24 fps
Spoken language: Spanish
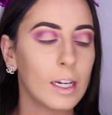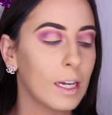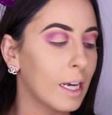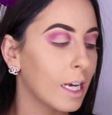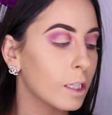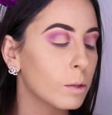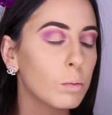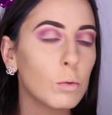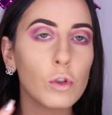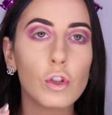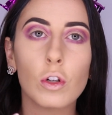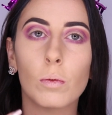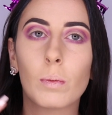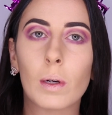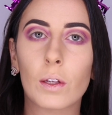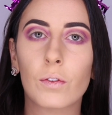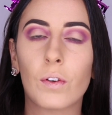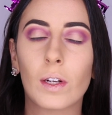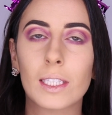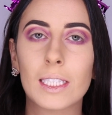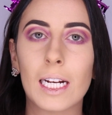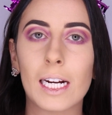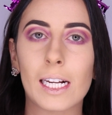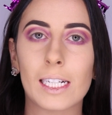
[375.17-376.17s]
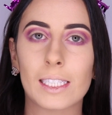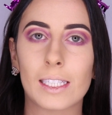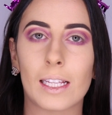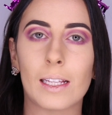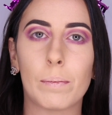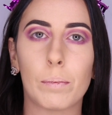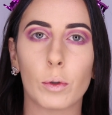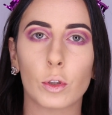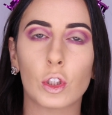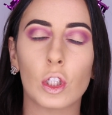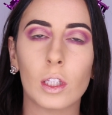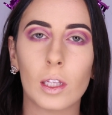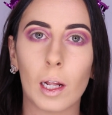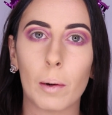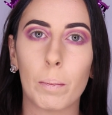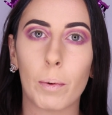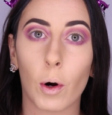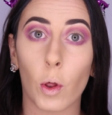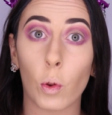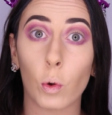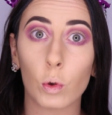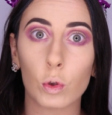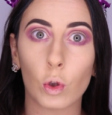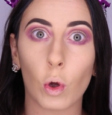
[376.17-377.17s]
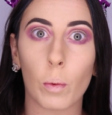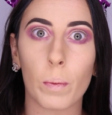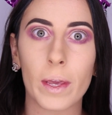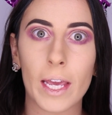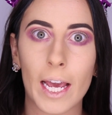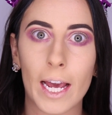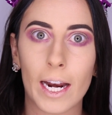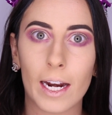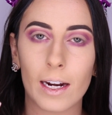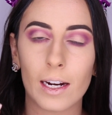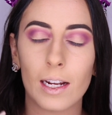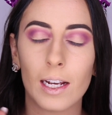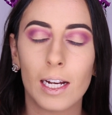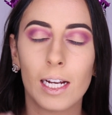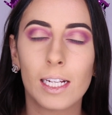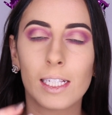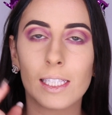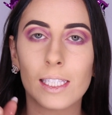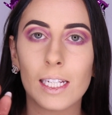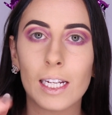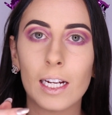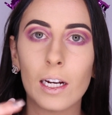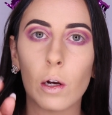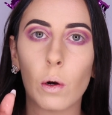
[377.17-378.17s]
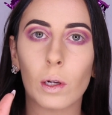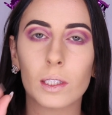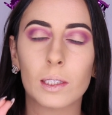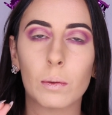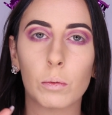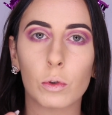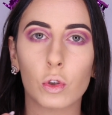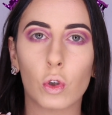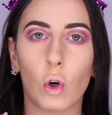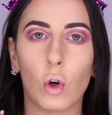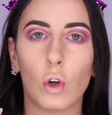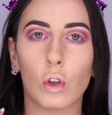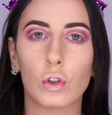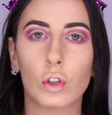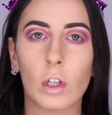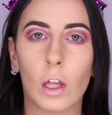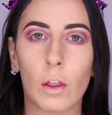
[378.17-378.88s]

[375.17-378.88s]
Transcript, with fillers: es mucho más fácil que se deposite el producto bien si lo hacemos con los